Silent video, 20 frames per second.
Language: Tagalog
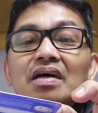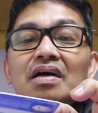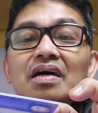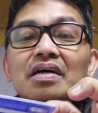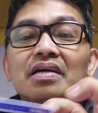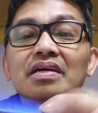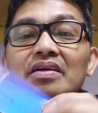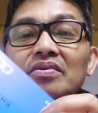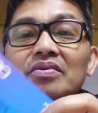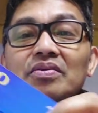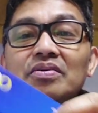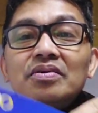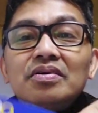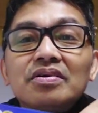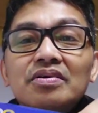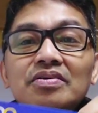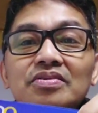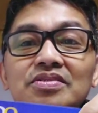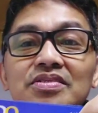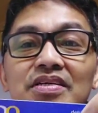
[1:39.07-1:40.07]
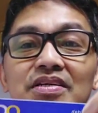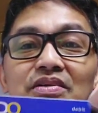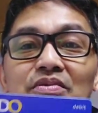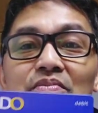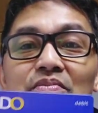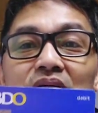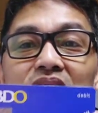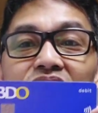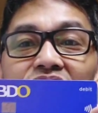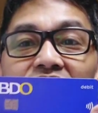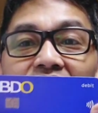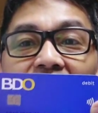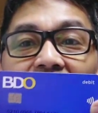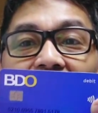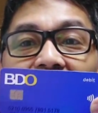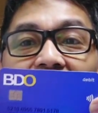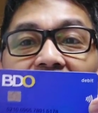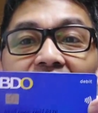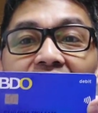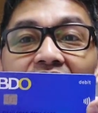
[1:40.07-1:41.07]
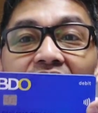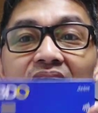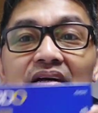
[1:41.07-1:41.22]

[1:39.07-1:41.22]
Ayan o, oh, kung sino man siya